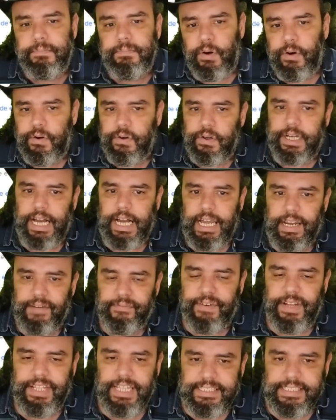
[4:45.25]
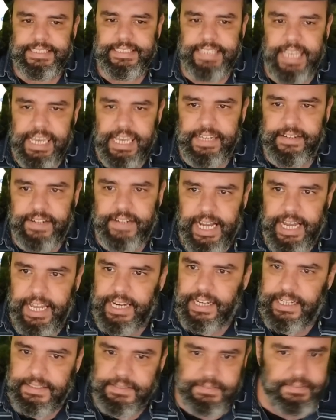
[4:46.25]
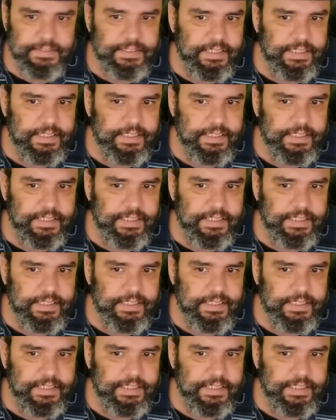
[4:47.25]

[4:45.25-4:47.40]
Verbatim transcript: Pô, cara, fala sério, cara.